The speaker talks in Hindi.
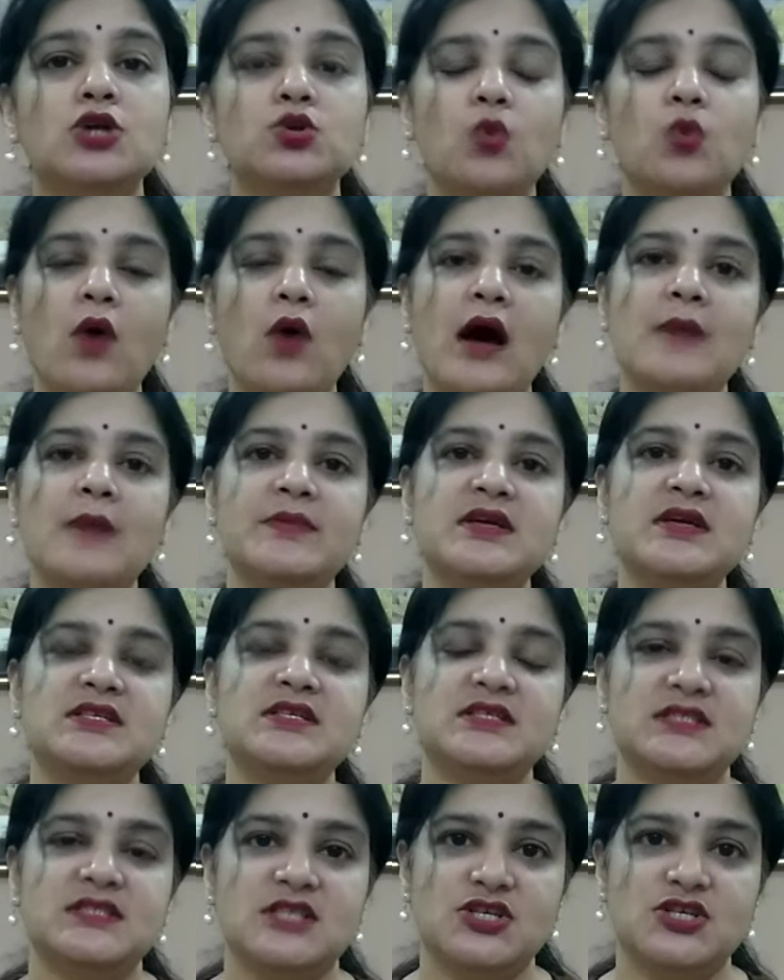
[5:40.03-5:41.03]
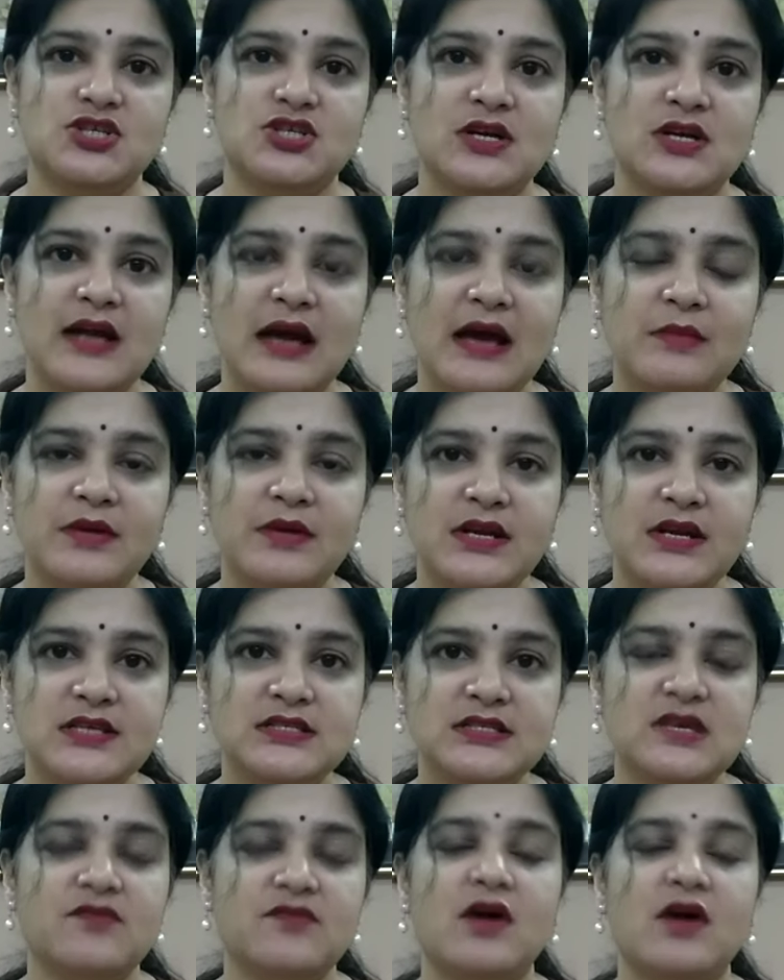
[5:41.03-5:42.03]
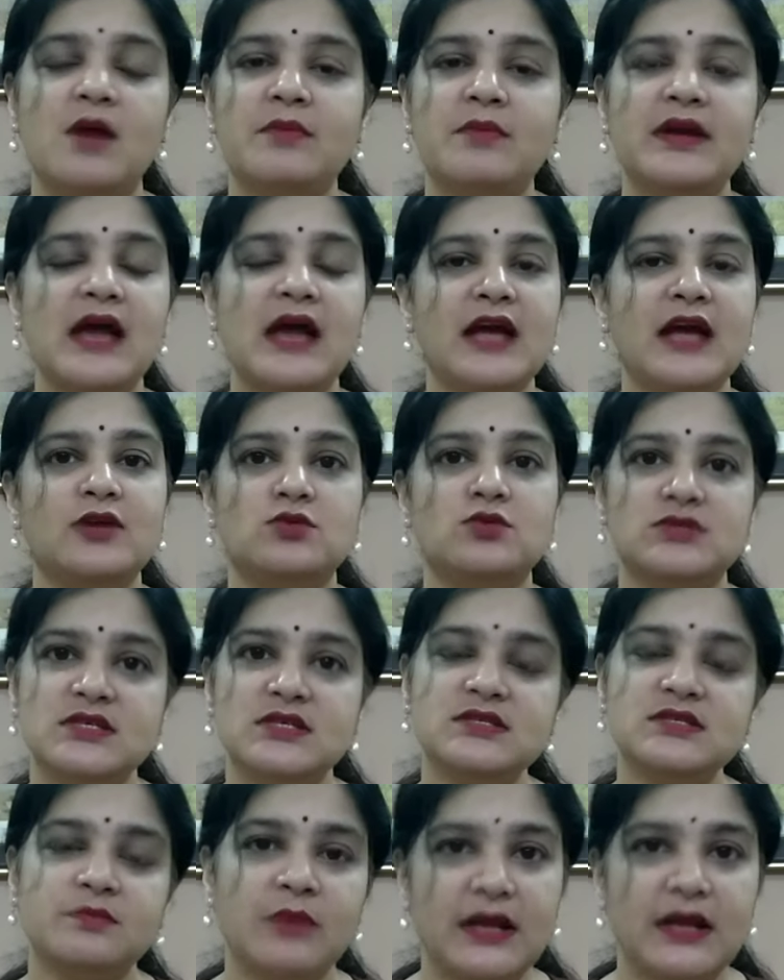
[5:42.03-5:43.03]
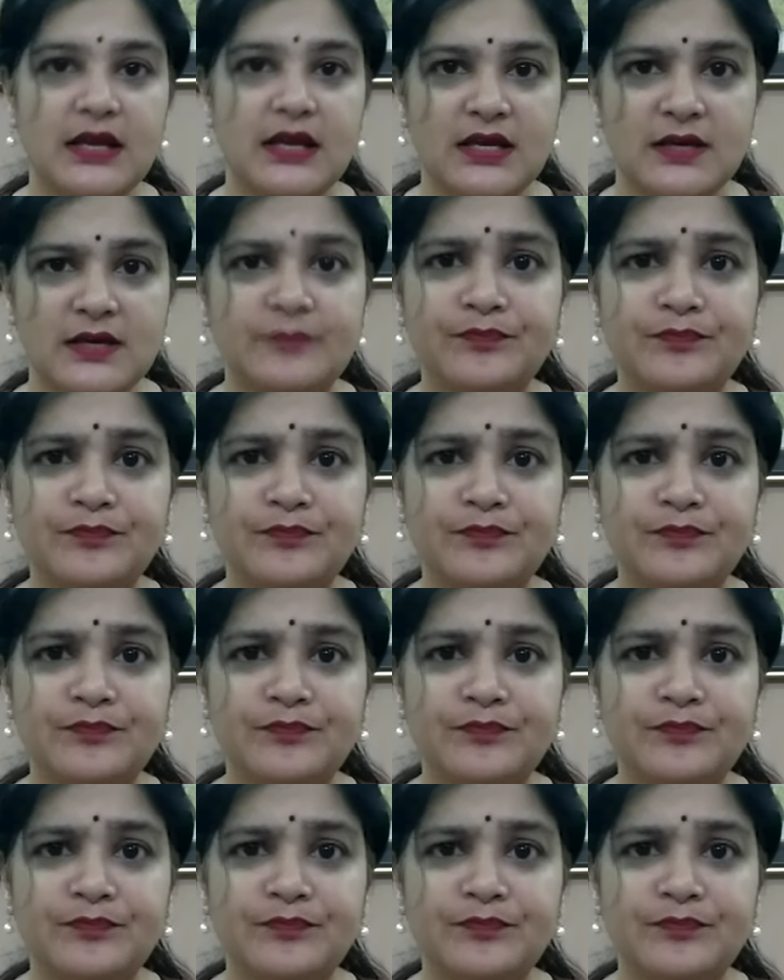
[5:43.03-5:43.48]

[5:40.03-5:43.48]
तो आपकी जेस्टेशनल डायबिटीज़ की वहाँ पे डायग्नोसिस बनेगी